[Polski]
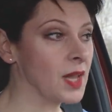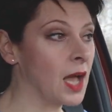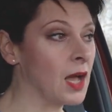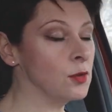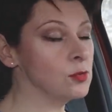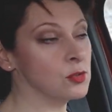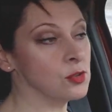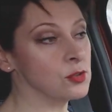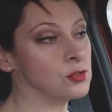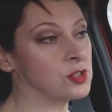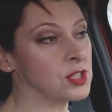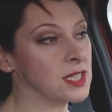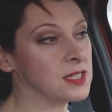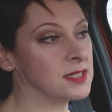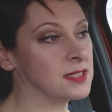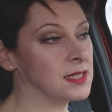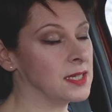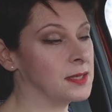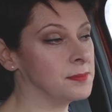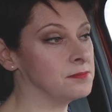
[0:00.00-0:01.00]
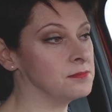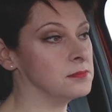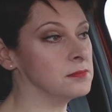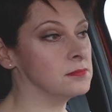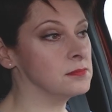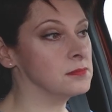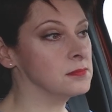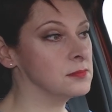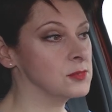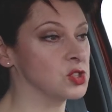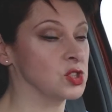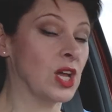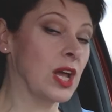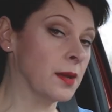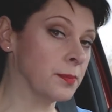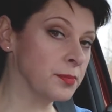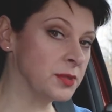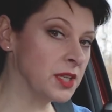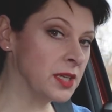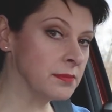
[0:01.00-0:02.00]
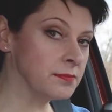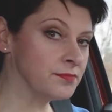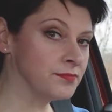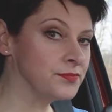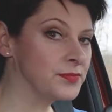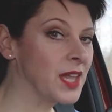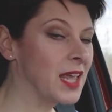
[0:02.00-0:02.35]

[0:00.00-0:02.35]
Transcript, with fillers: Auto czasem szarpnie,